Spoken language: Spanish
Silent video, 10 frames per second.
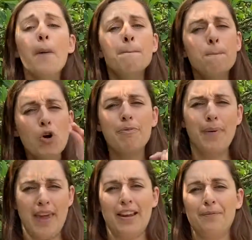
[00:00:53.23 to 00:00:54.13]
muy
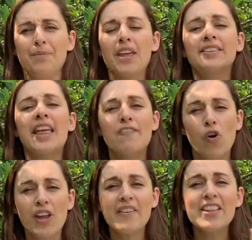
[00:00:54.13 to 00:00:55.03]
bien, te
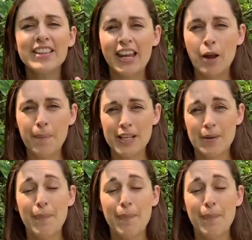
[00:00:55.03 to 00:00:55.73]
voy a vender el pez,